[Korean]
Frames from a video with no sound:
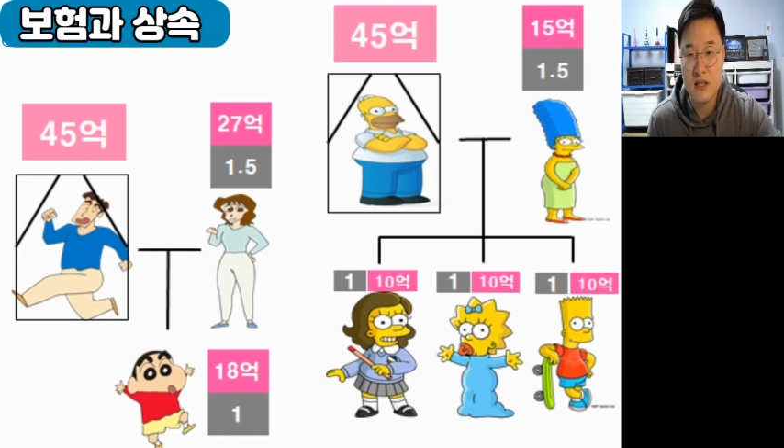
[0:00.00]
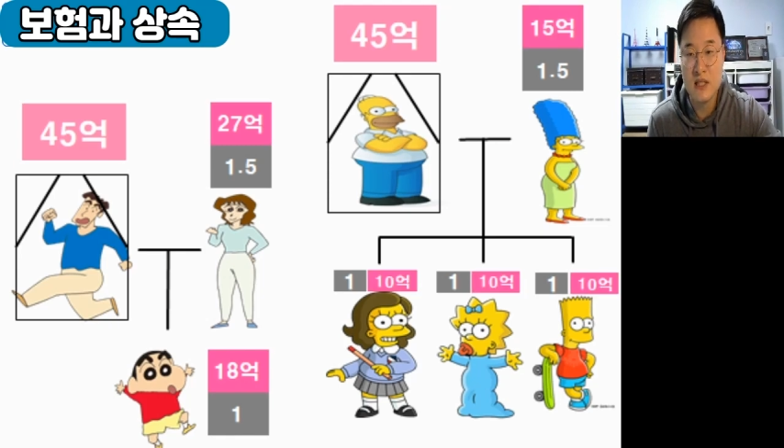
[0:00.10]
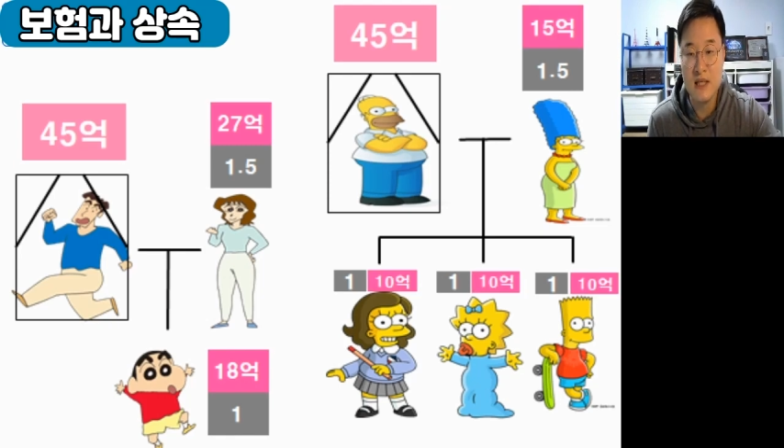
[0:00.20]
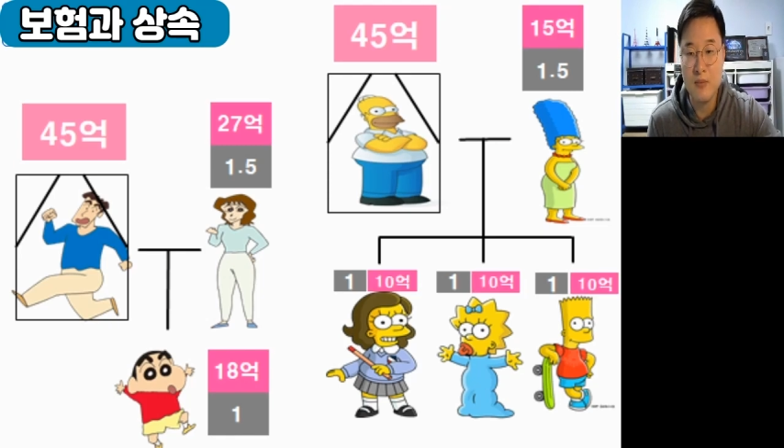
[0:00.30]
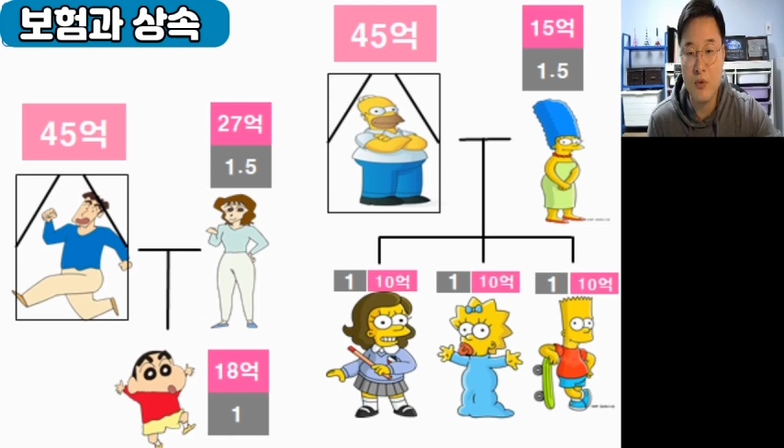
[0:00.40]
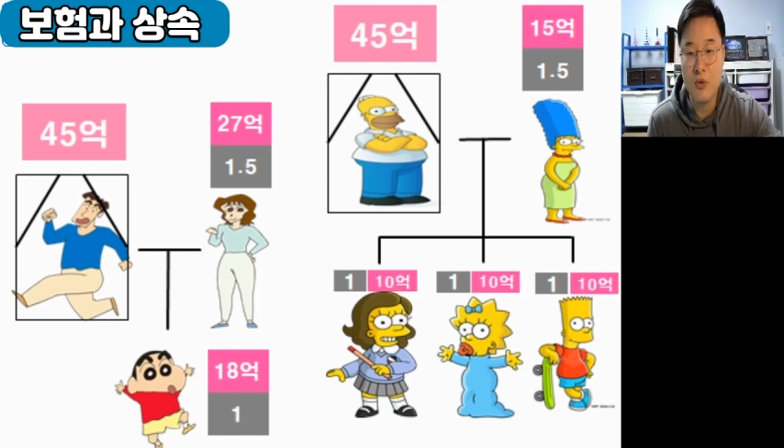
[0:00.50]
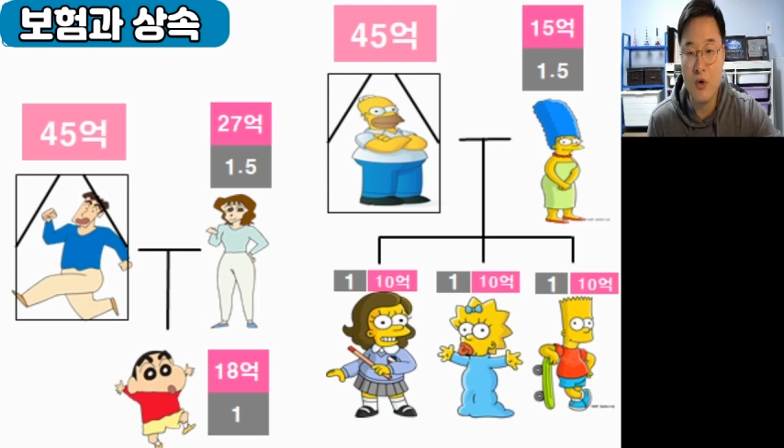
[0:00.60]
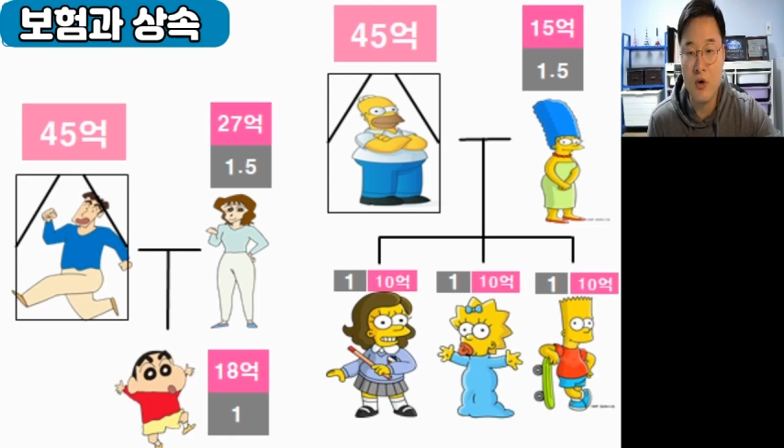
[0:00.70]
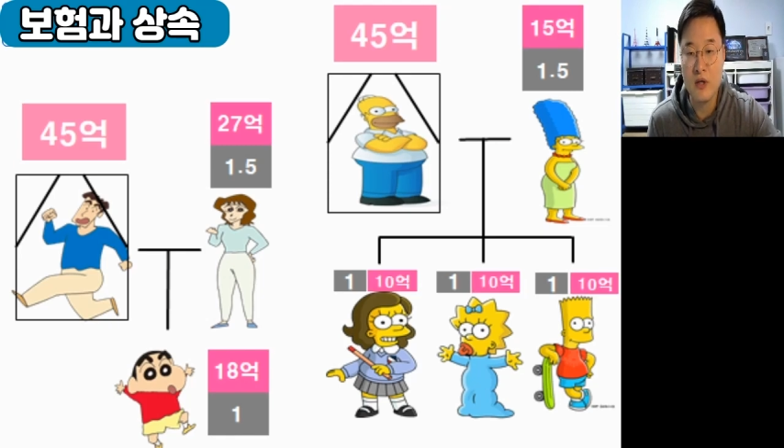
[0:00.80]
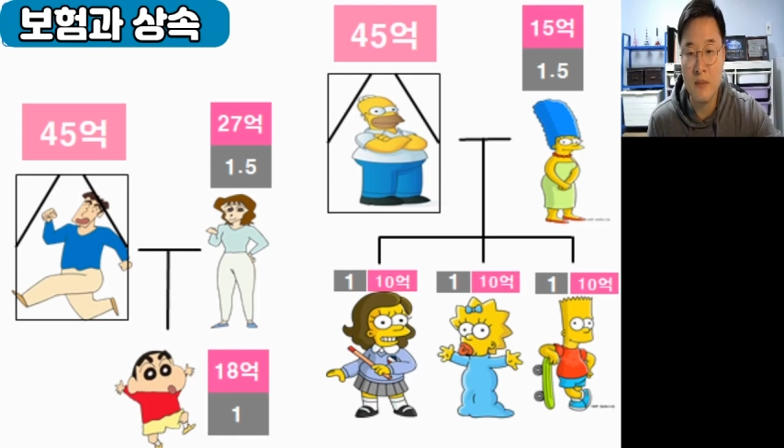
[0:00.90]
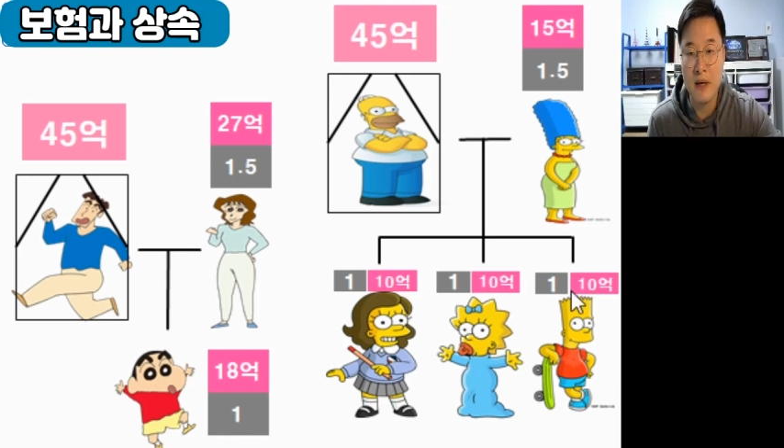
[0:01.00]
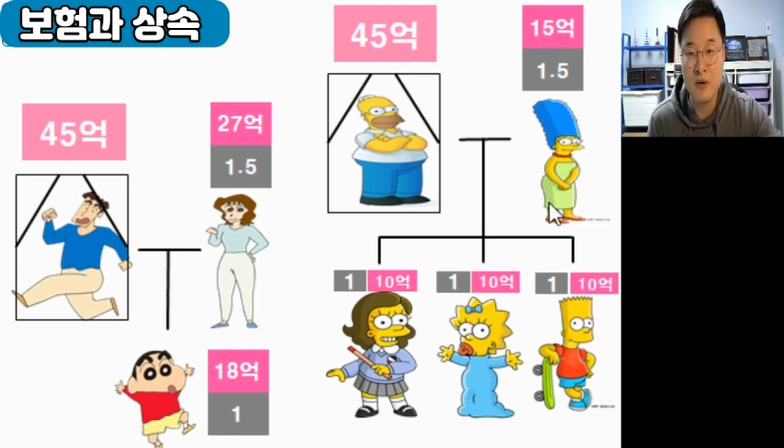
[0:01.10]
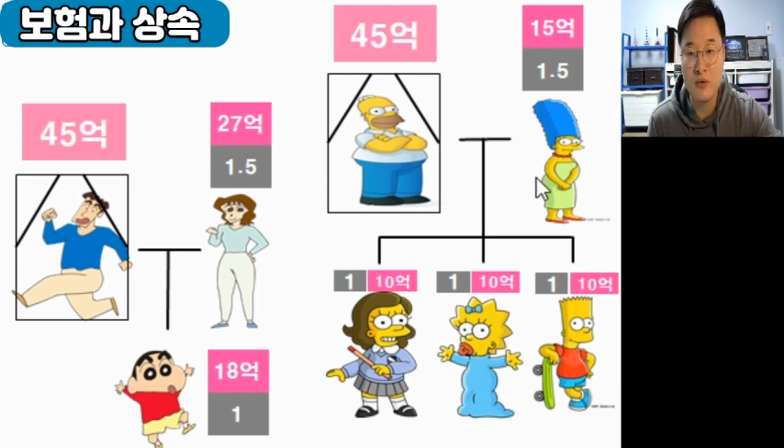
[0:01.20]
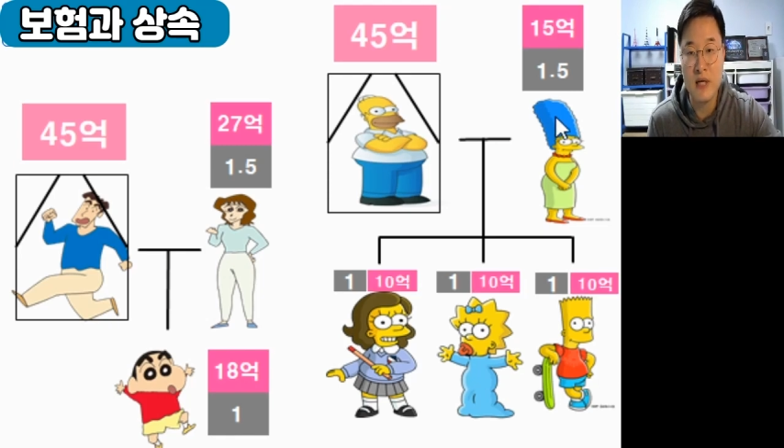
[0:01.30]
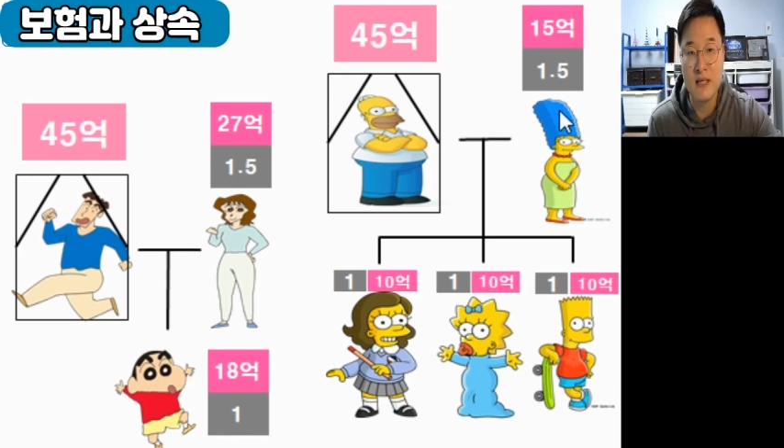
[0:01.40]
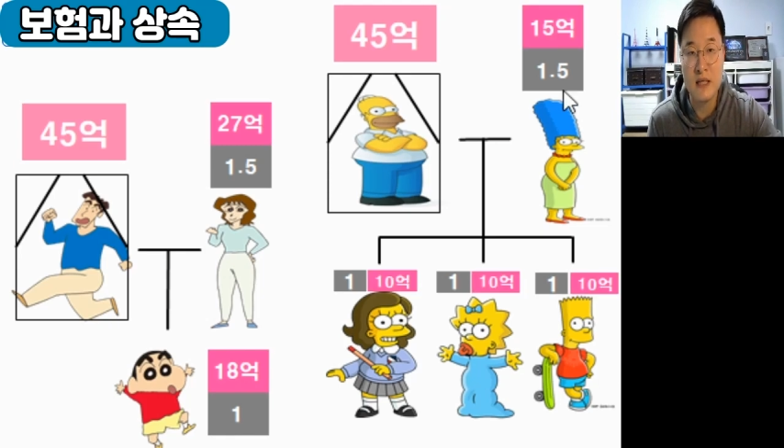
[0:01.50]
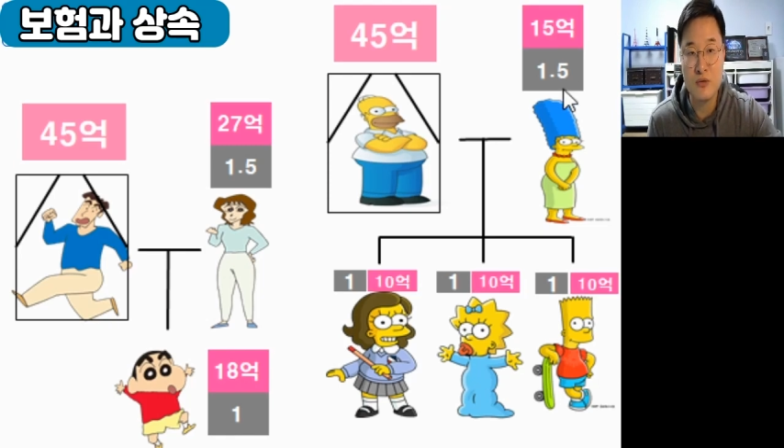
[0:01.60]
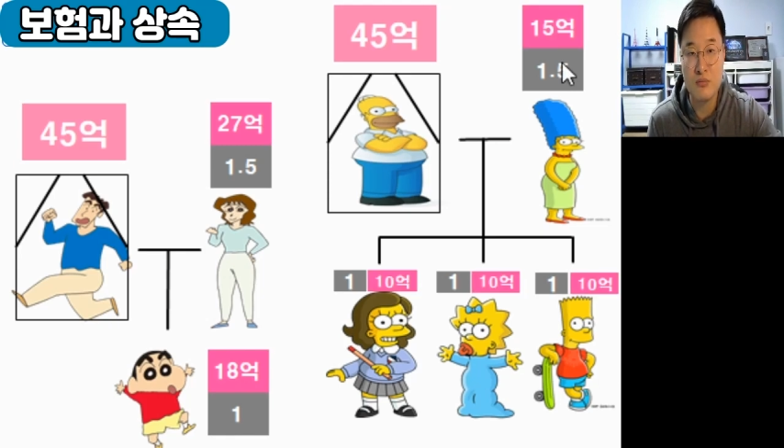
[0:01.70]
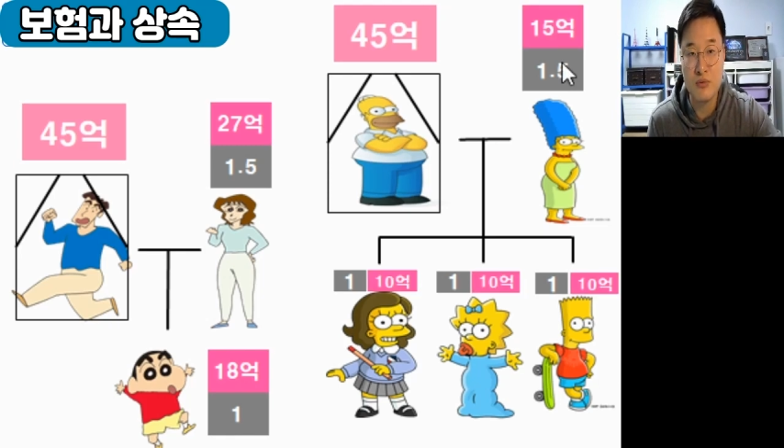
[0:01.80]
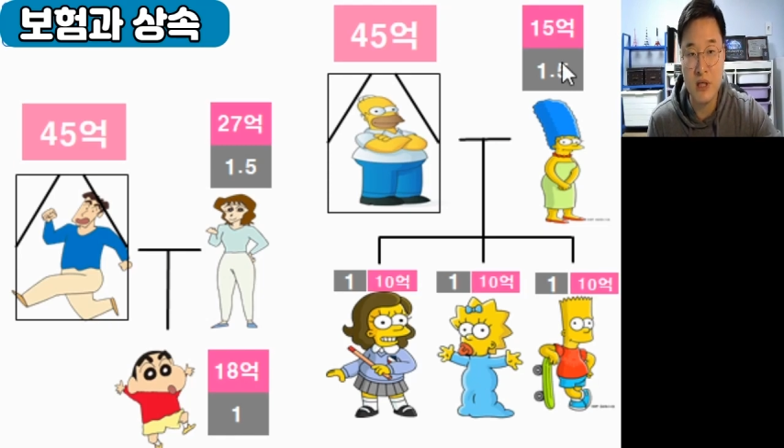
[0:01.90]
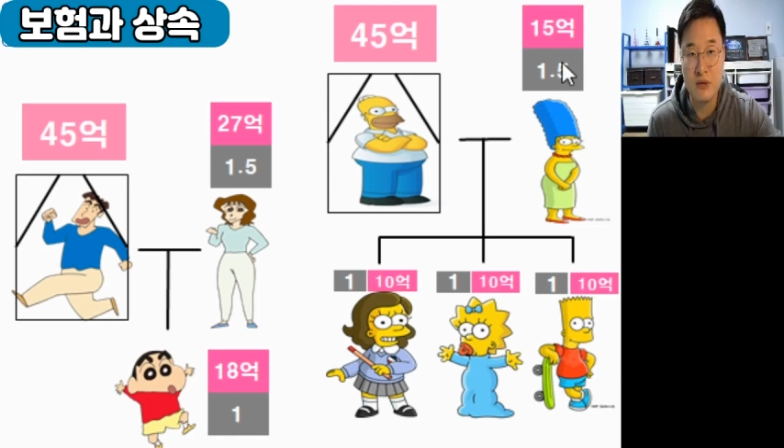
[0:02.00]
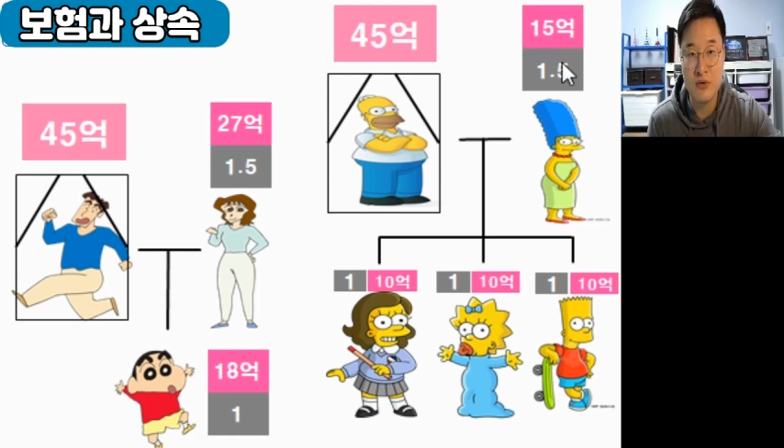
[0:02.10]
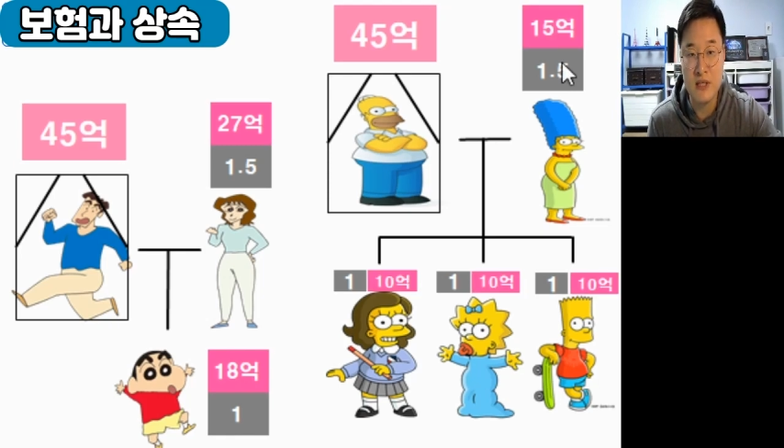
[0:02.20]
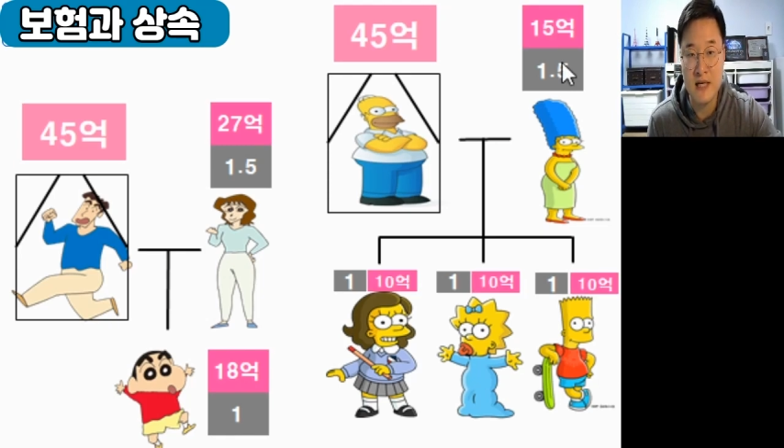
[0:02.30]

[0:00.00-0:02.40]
15억 원의 배우자의 상속분이 있고요.